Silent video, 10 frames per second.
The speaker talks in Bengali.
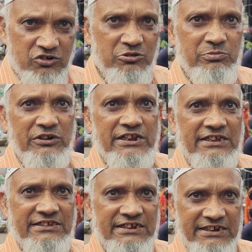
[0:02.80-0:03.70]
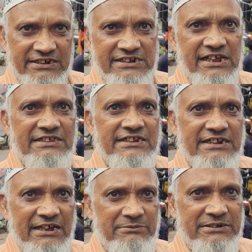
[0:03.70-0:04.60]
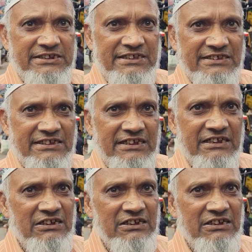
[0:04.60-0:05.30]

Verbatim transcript: ওষুধ বলি আছে কিডনি আছে ডায়াবেটিস আছে